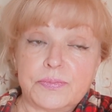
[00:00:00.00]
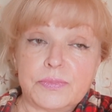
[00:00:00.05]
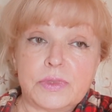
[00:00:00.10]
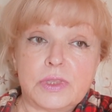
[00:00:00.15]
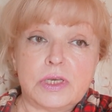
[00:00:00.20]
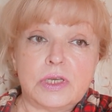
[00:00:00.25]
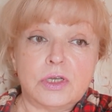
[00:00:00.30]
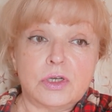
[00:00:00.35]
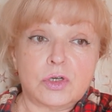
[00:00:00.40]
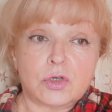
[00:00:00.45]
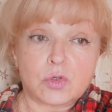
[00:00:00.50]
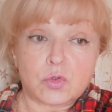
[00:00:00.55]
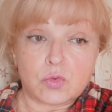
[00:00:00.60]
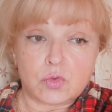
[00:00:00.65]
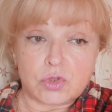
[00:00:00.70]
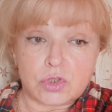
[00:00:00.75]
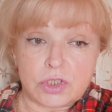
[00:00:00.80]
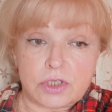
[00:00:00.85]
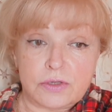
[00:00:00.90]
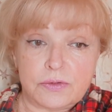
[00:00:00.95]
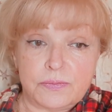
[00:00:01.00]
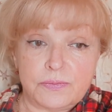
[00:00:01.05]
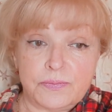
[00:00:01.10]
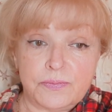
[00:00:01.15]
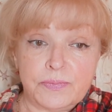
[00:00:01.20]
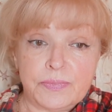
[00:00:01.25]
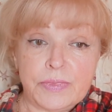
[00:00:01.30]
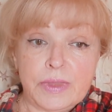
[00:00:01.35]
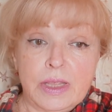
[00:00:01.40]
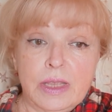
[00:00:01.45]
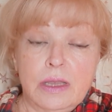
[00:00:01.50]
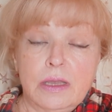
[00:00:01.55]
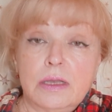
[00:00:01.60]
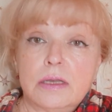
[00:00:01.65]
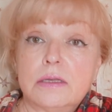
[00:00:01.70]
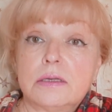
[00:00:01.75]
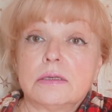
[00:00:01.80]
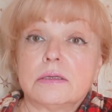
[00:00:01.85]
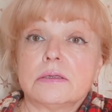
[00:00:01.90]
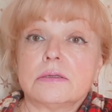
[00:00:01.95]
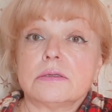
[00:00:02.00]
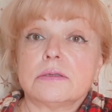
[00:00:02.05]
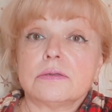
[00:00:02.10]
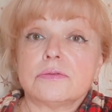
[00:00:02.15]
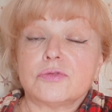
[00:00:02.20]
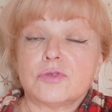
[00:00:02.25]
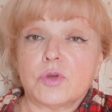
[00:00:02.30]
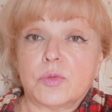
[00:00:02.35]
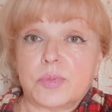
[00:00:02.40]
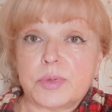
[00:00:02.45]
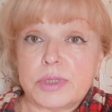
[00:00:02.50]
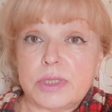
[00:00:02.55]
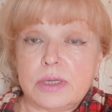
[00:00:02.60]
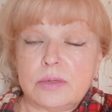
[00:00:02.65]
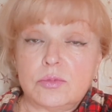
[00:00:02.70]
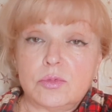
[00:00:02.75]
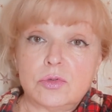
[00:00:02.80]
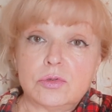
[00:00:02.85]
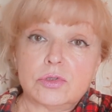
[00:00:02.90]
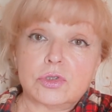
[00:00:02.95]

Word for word: Три кружки. Все потому,